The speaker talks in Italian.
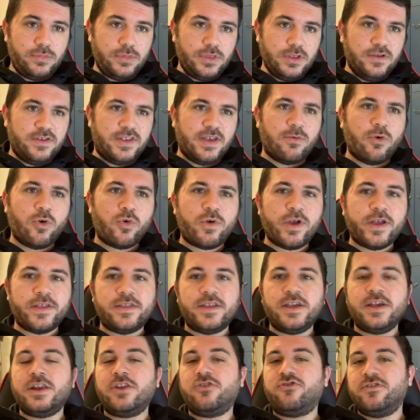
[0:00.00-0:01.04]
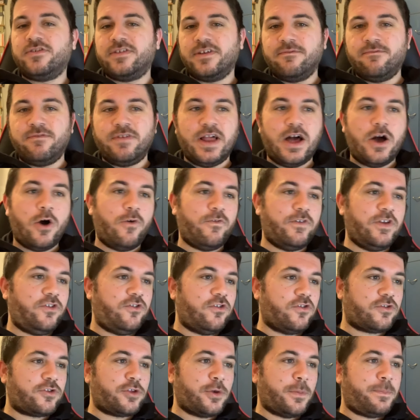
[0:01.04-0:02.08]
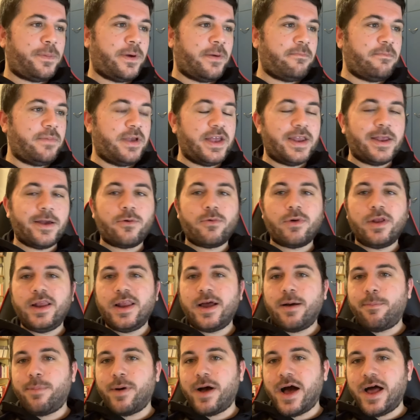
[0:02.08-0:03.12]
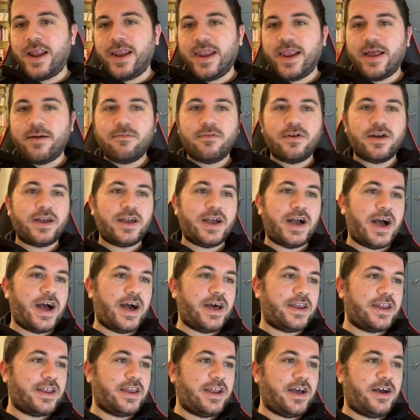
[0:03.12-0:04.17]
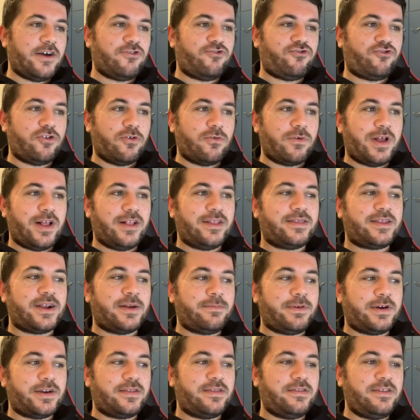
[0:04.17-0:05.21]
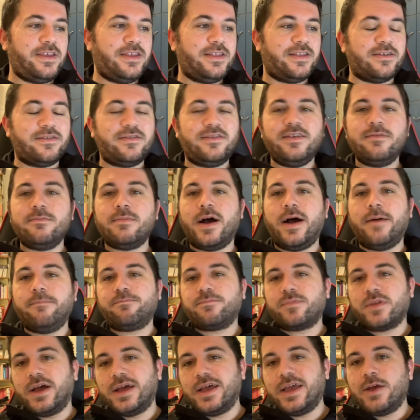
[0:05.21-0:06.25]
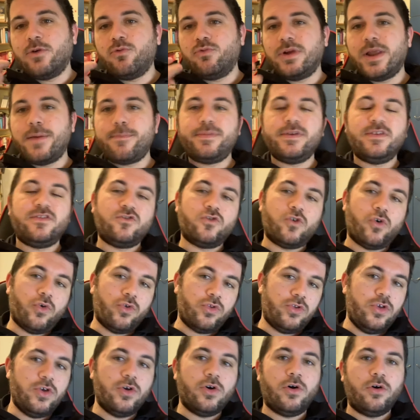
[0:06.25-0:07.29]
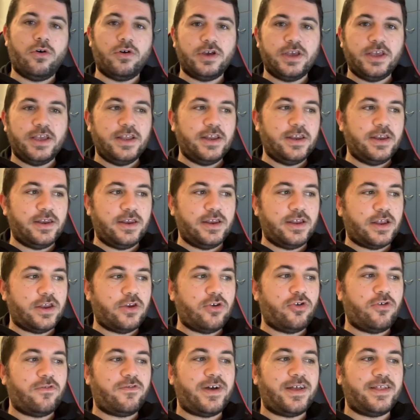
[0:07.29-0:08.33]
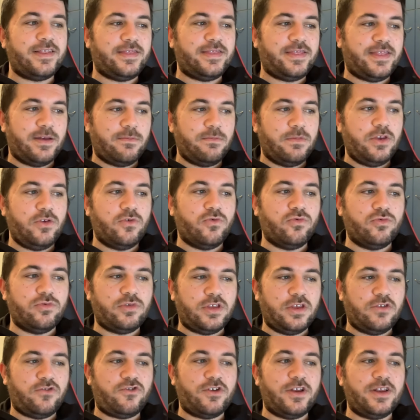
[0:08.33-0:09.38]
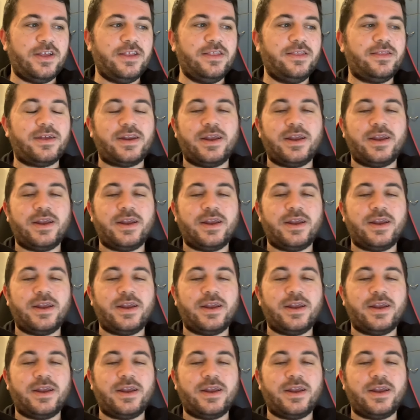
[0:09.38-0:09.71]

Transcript: siamo qui a dirci se Vlaovic stoppa bene quella palla magari nasce un'altra partita, sì ma è un episodio in 90 minuti, cioè l'Inter